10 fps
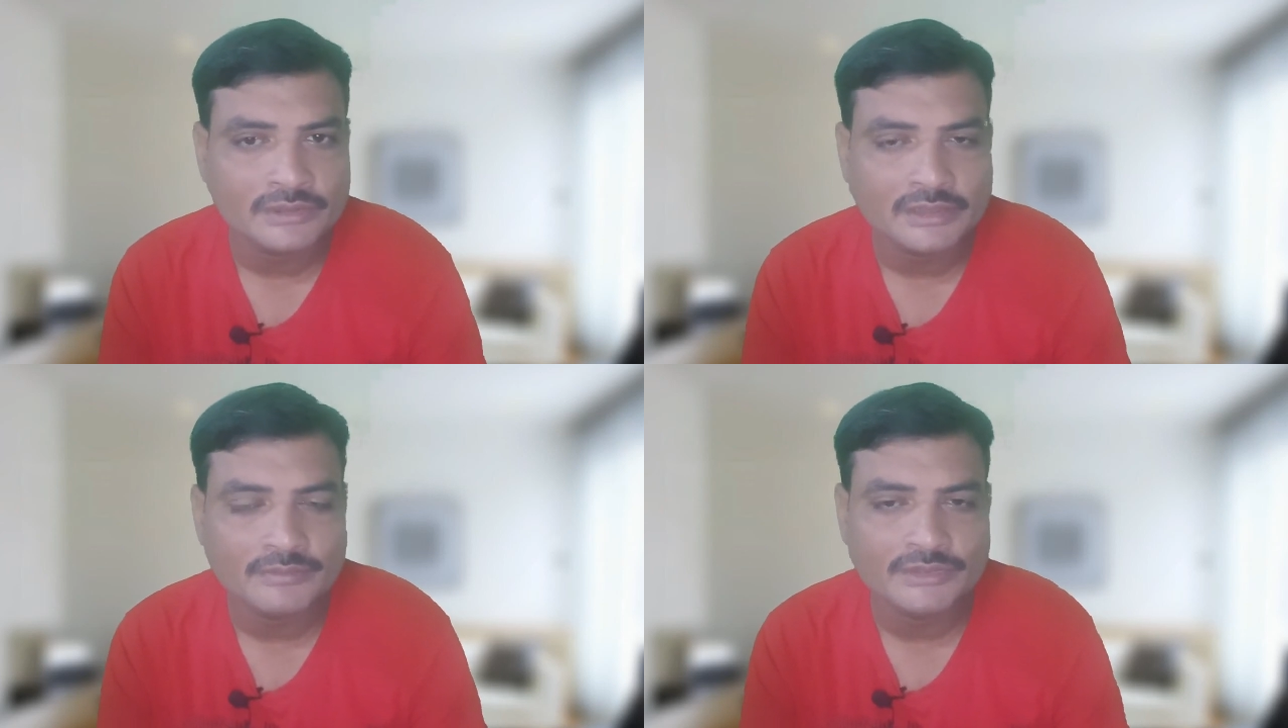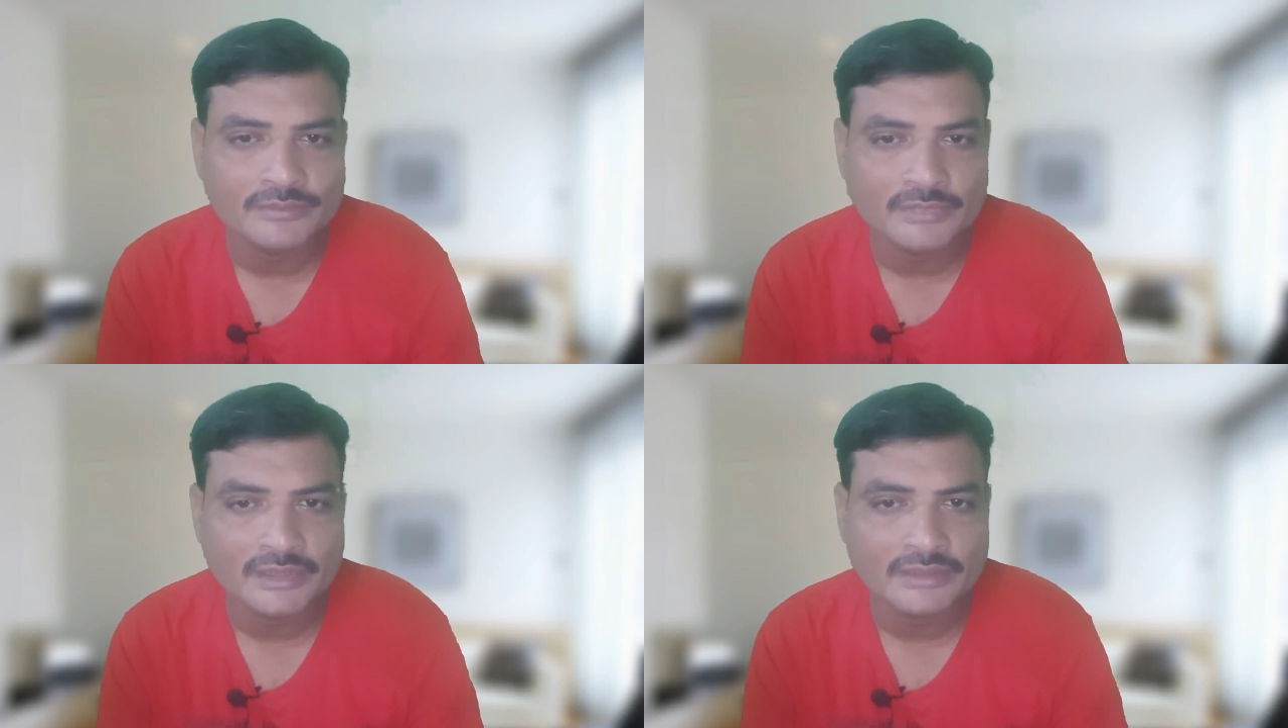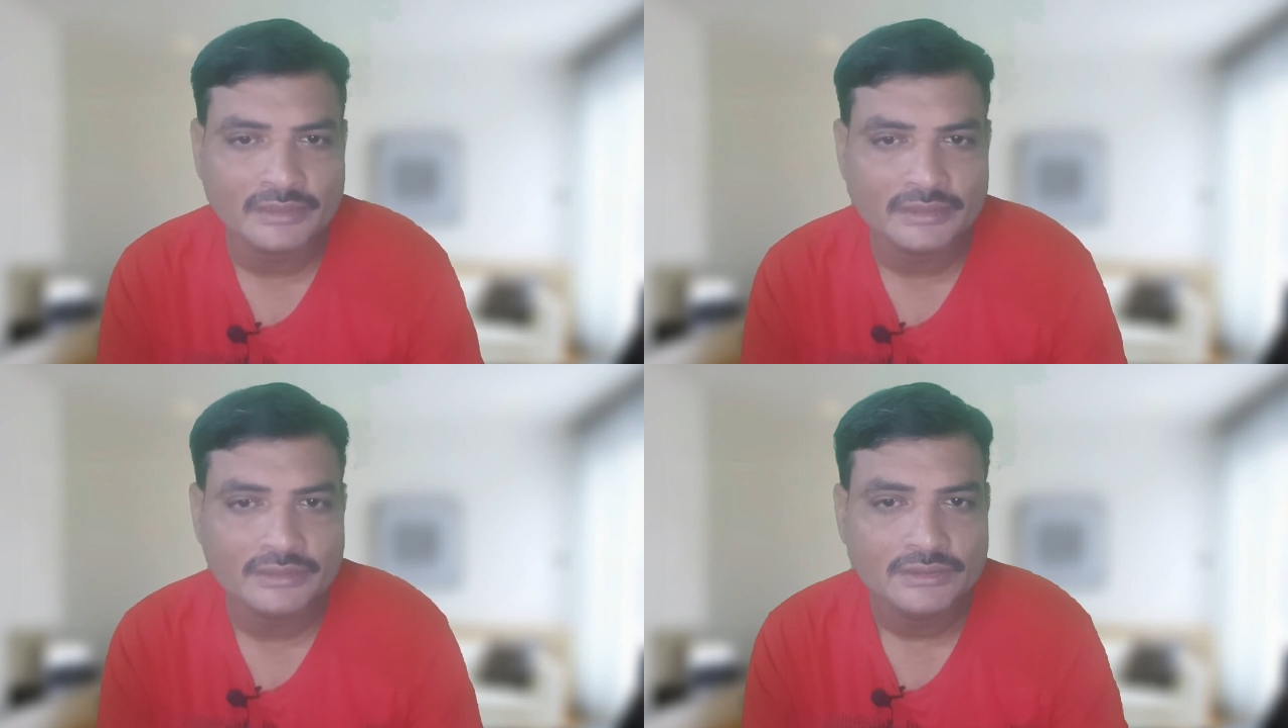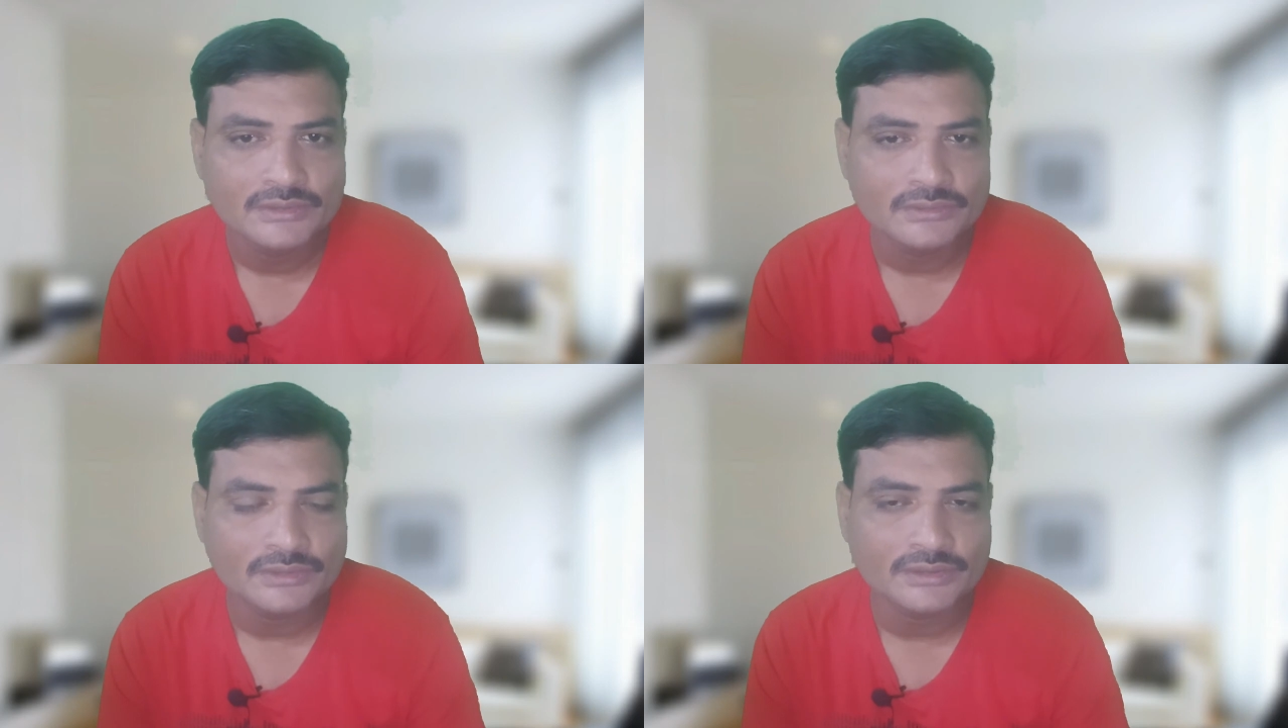टाइम इस्तेमाल कराएं
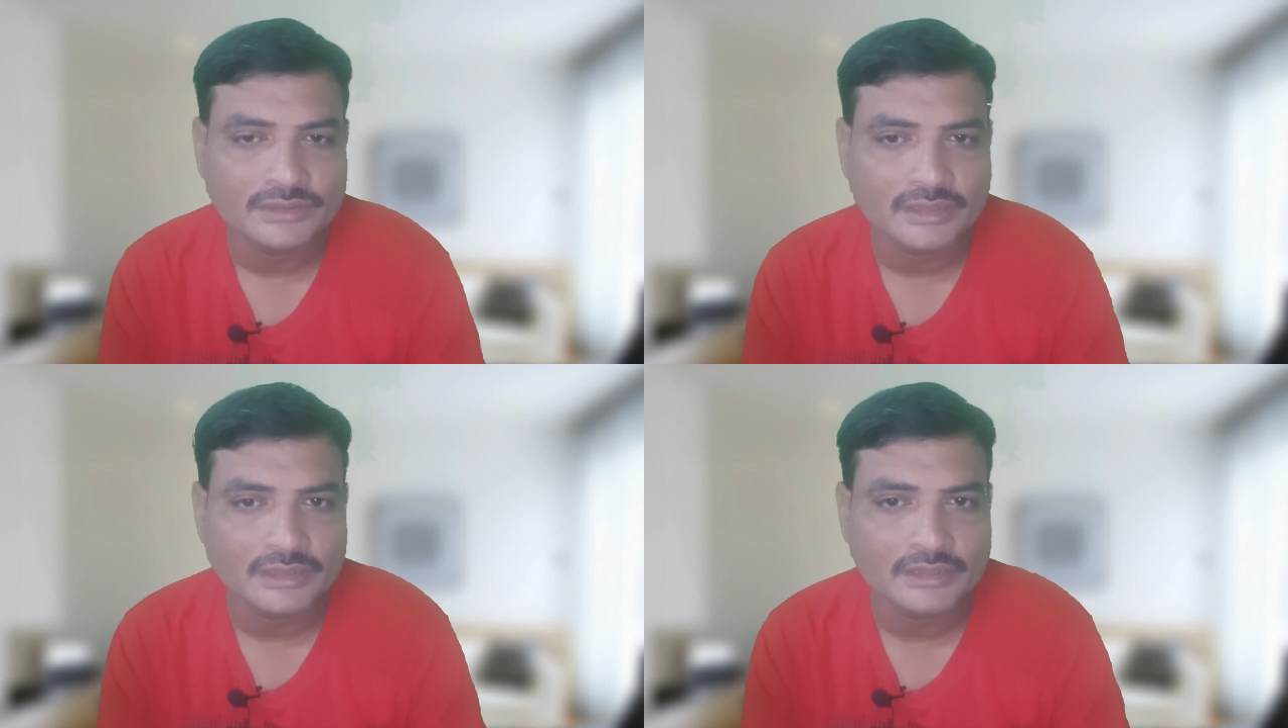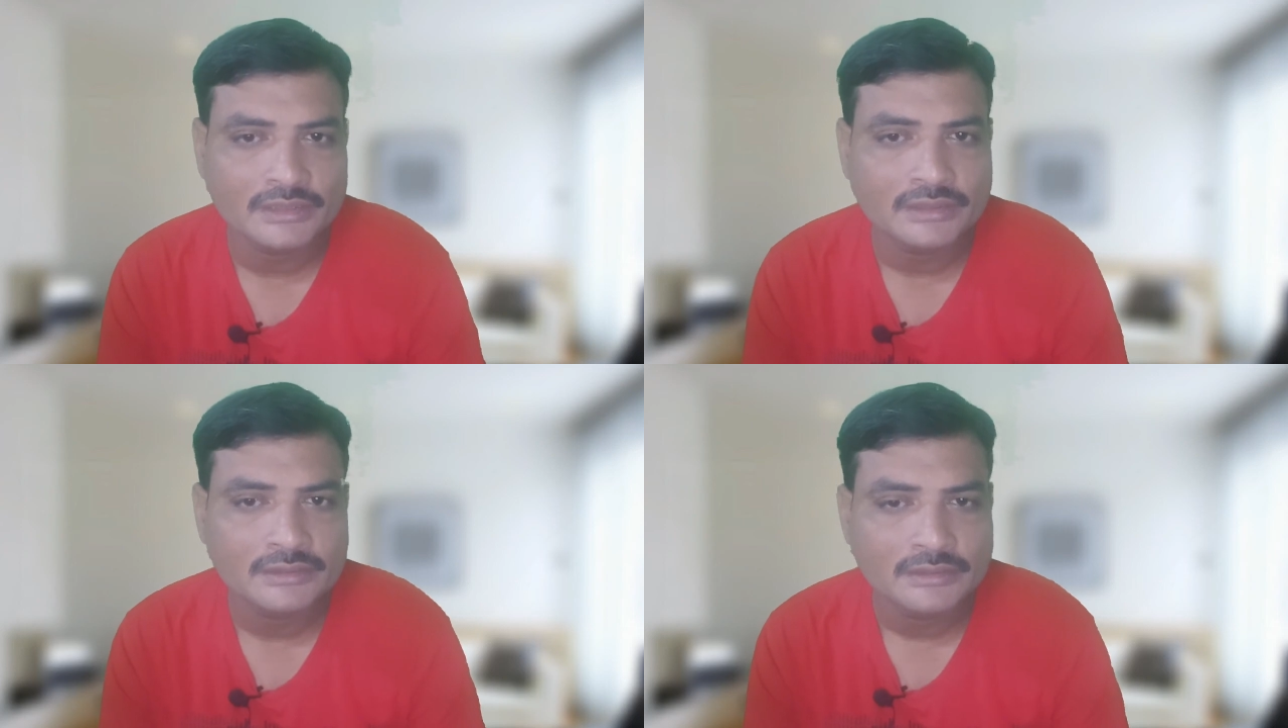तो इन ही